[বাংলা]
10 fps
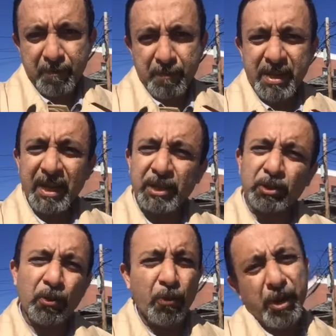মেজাজ
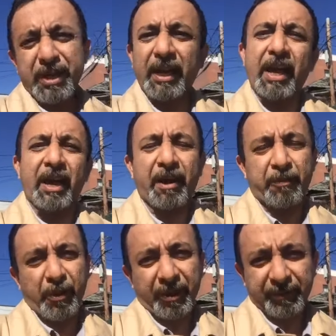তো ওই জায়গায় খারাপ
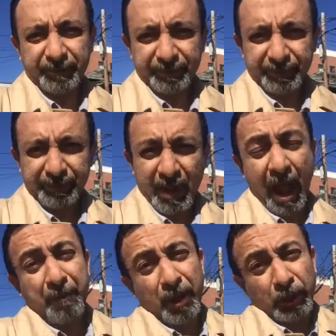হয়
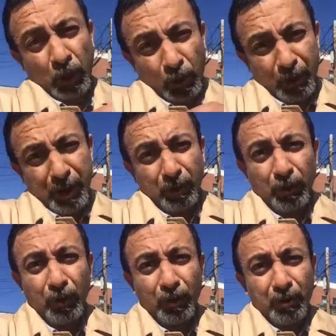আবার যখন
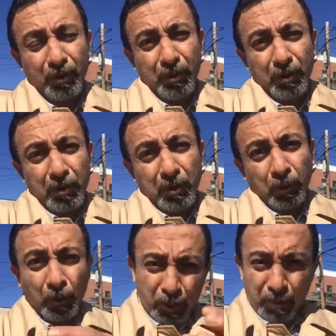এগুলো
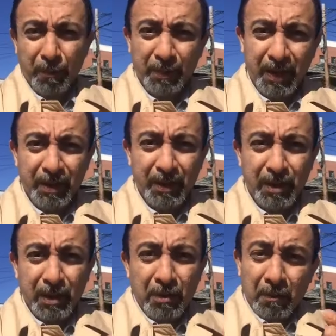কোনোভাবে
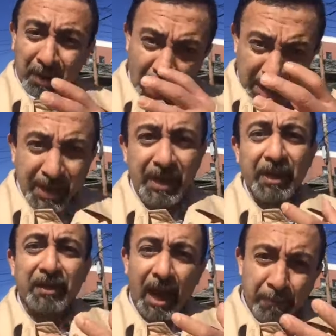কাহিনী
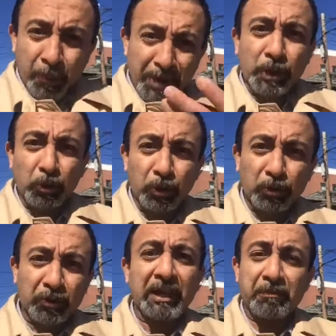কাল্পনিক
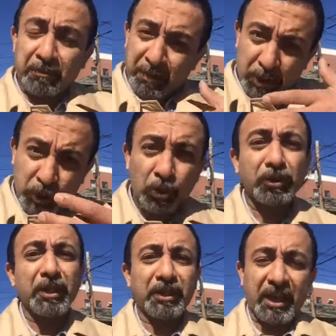চরিত্রদের
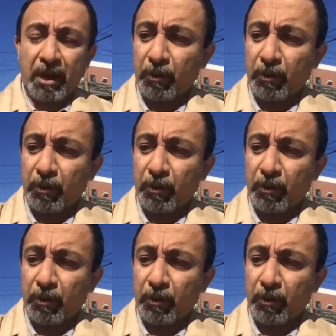ডিসক্লোজার দেয়া